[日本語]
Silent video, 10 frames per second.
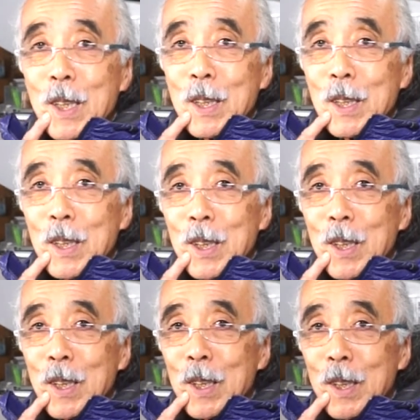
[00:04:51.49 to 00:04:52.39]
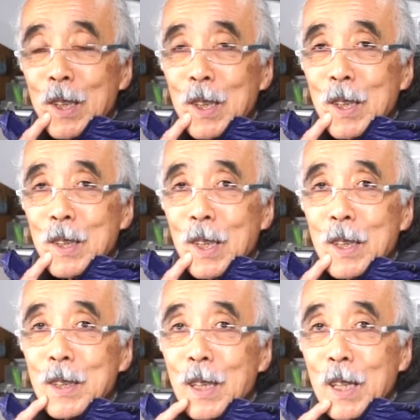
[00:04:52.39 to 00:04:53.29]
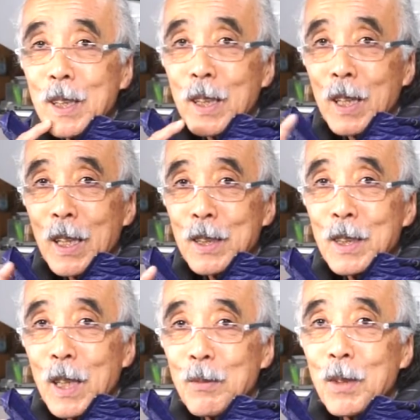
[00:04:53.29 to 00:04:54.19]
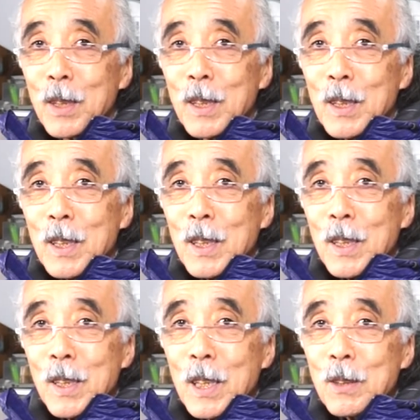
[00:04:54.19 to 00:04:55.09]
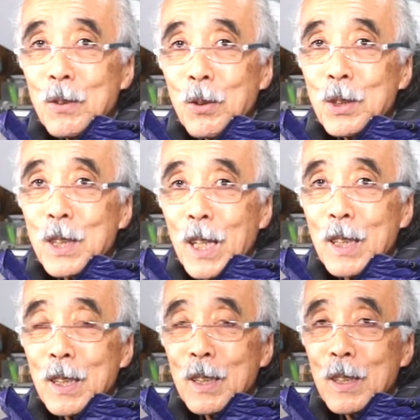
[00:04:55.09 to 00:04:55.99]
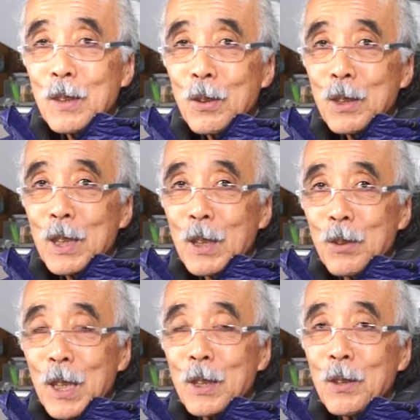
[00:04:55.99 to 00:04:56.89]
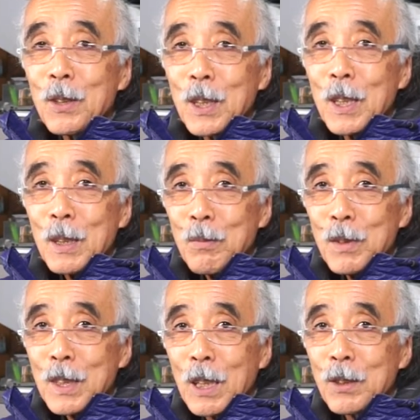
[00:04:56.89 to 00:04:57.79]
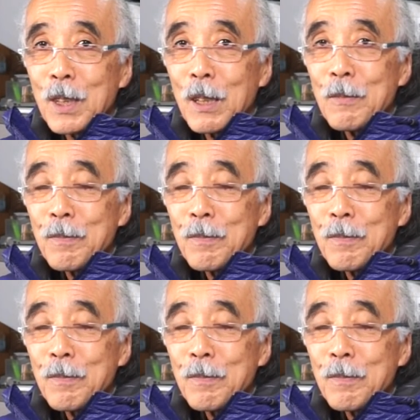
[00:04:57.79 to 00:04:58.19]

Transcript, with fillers: えー、3時半から8時半まで約5時間5時間の営業でね短くして